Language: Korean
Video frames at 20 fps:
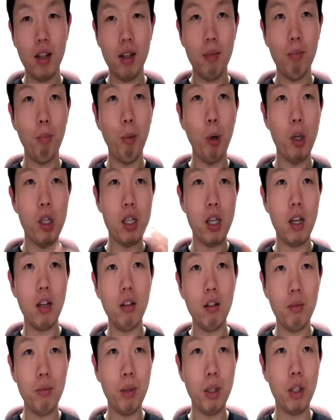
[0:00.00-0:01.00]
뭐 제일
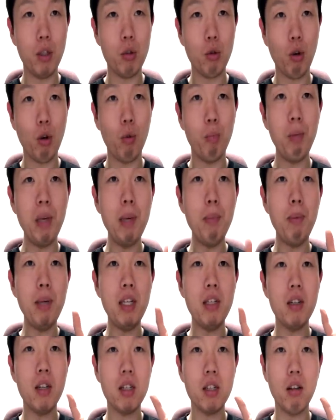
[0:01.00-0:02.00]
너무 넘님께서 꼭 b
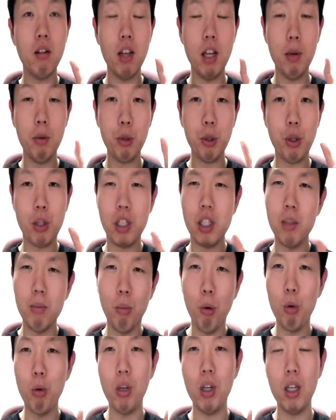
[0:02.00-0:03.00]
삐시를 설레는 거죠. 지금
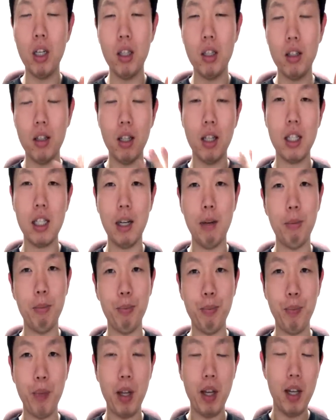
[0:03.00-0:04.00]
못 느끼는 그게
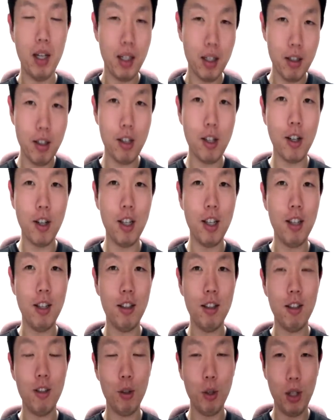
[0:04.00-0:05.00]
참 그렇죠.
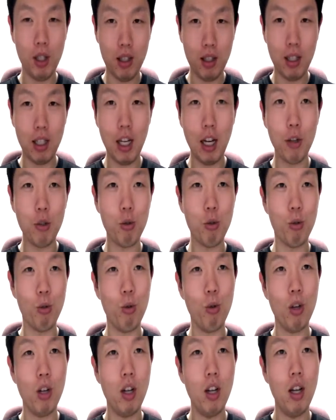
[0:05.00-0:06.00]
요새 지금 그
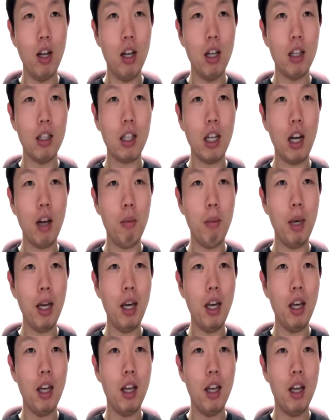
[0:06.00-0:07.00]
향수 그
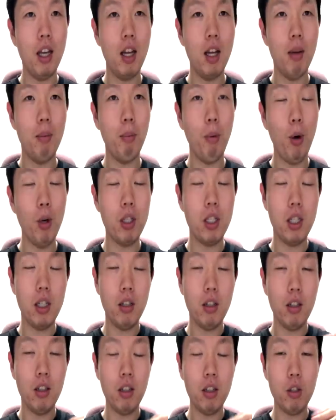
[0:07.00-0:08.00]
다음에 뭐
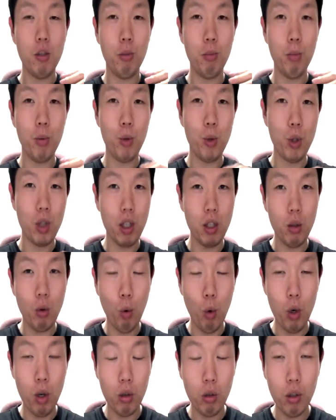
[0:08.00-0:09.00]
지금 그게 좀
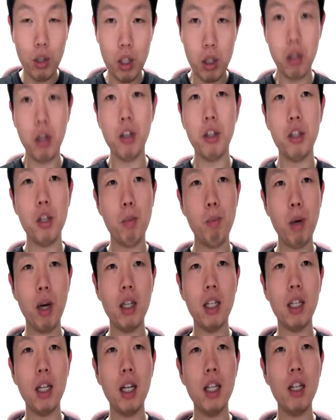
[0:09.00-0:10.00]
오히려 또 디지털화돼서
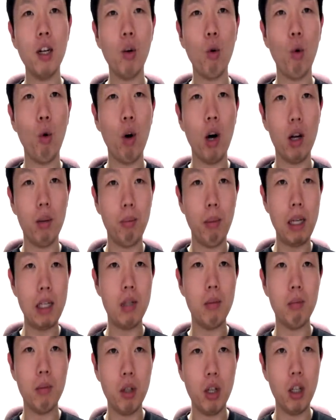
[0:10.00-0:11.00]
편안하다고
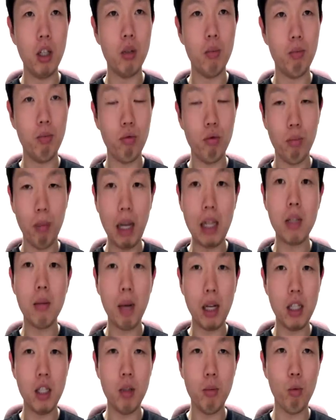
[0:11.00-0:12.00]
말씀드리는 분,
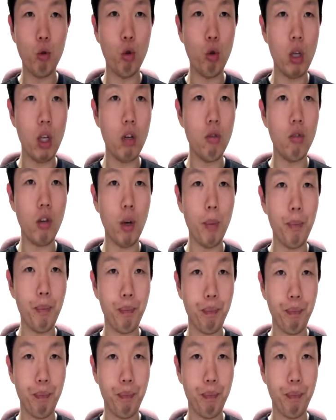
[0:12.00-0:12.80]
말씀하시는 분도 있고요.